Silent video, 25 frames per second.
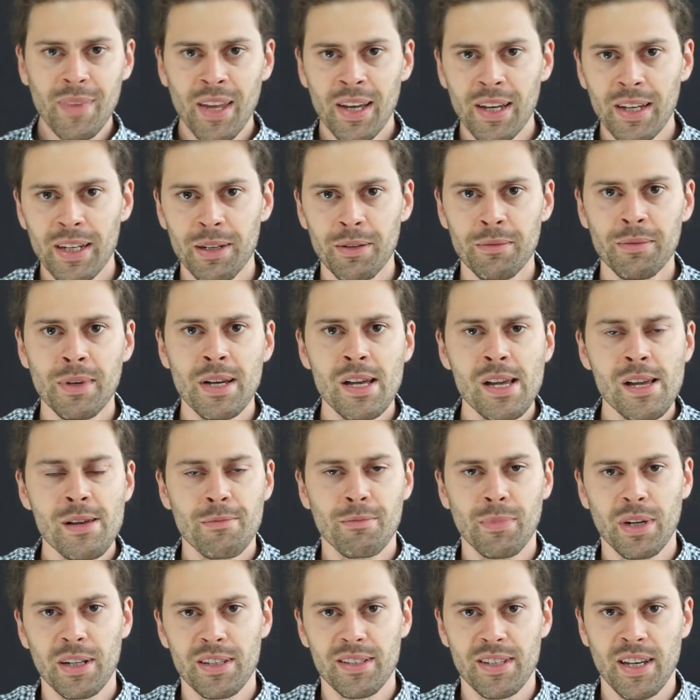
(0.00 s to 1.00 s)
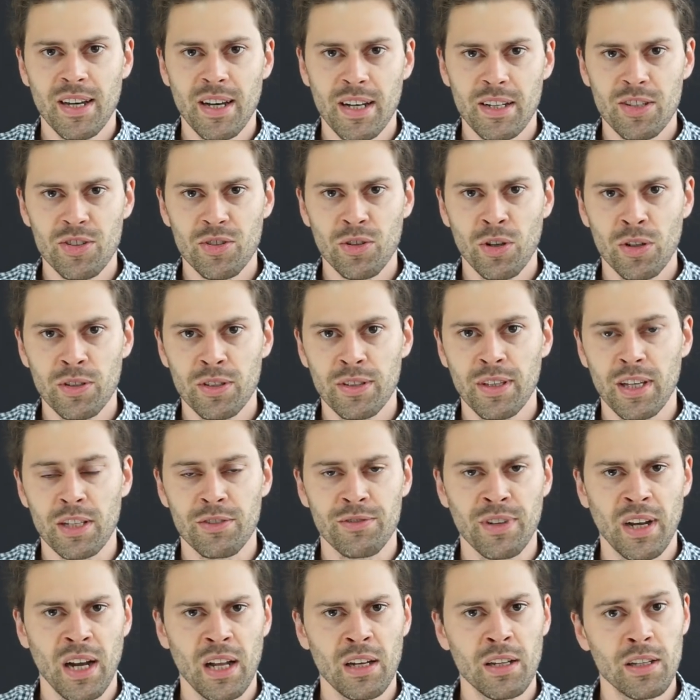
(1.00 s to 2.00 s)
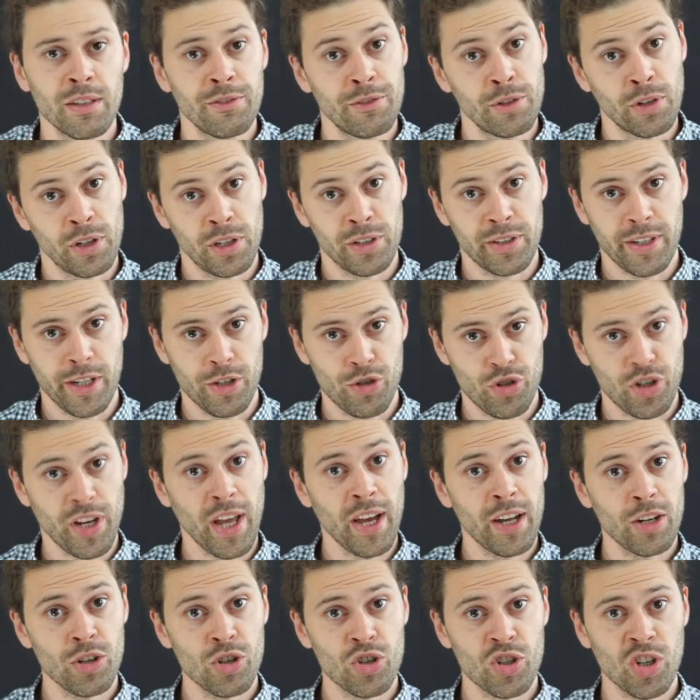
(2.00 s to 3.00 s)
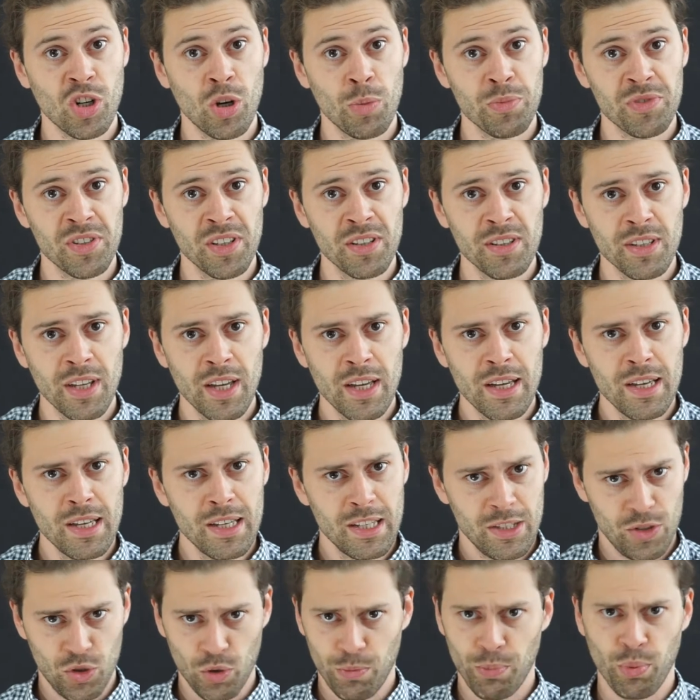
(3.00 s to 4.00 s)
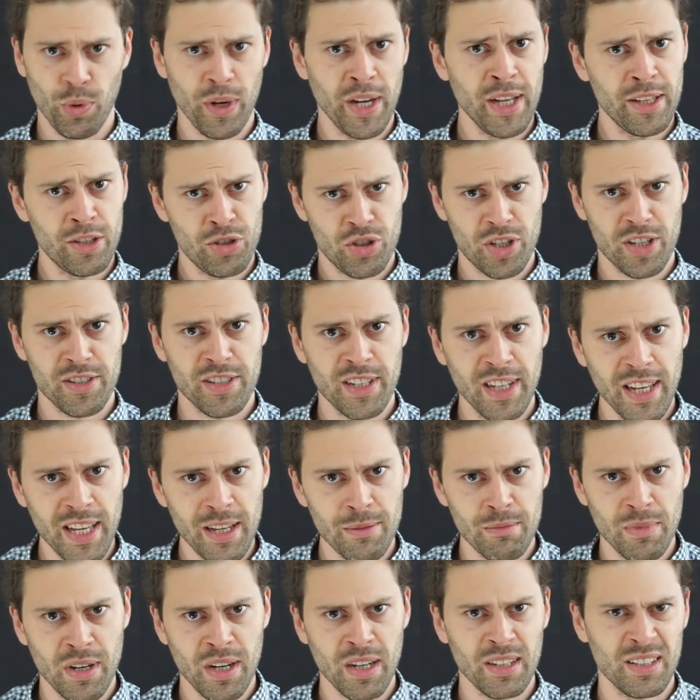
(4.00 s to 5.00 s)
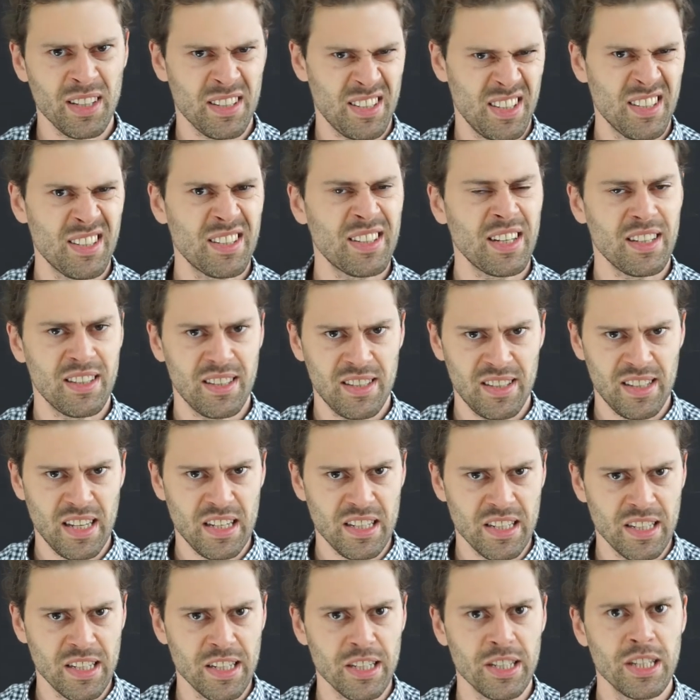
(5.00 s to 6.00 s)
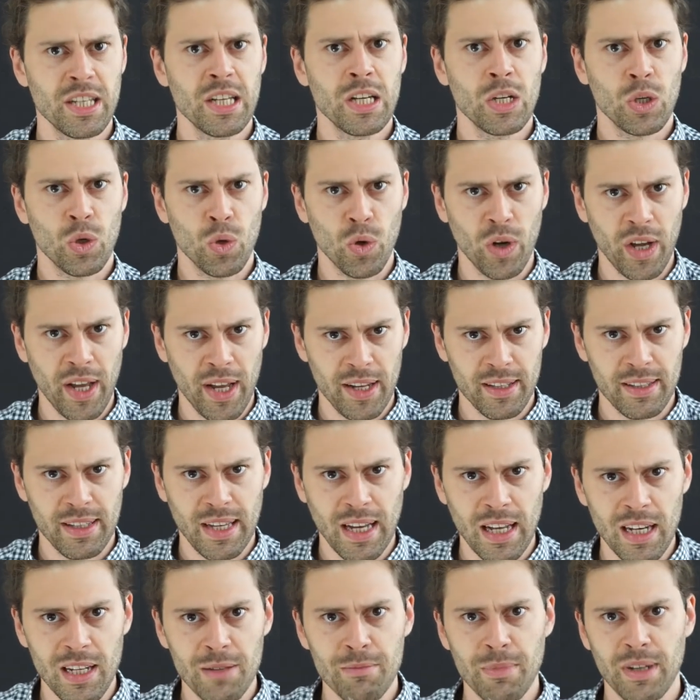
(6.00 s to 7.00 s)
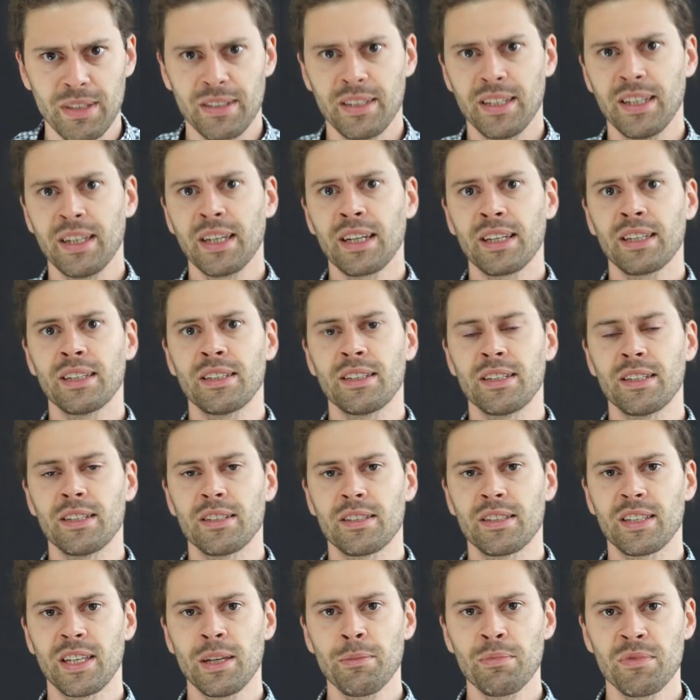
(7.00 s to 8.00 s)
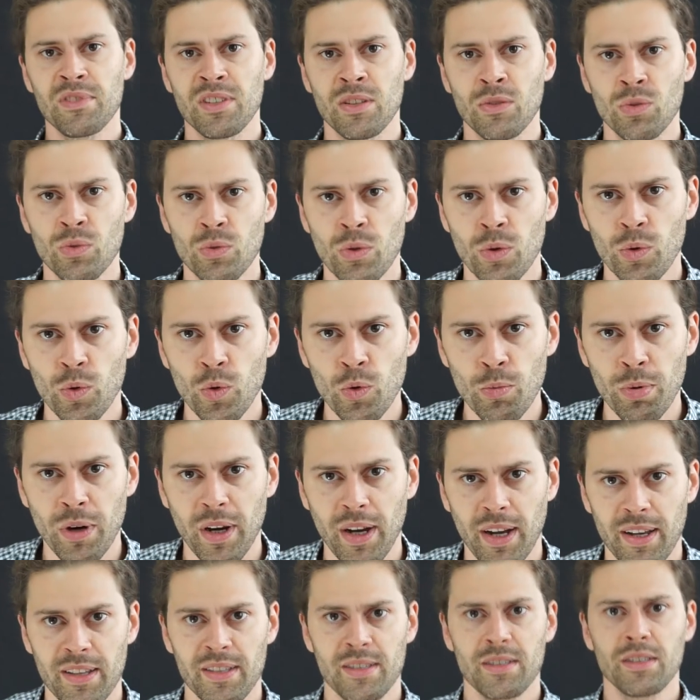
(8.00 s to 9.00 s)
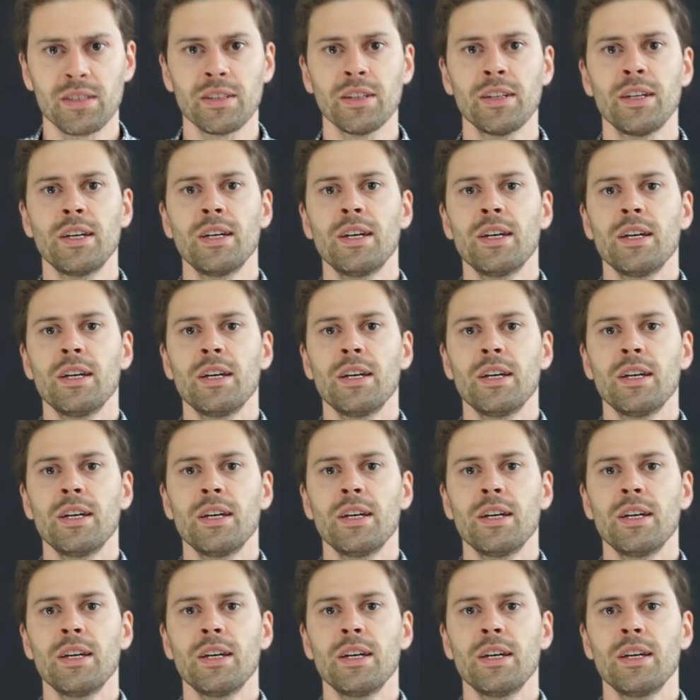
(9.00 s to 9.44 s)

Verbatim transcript: äh, mal sagen sollte, dass wir alle in Wirklichkeit Sternenstaub sind, so poetisch das klingen mag, das ist tatsächlich korrekt. Alle Materie, die es gibt, sind nur Überreste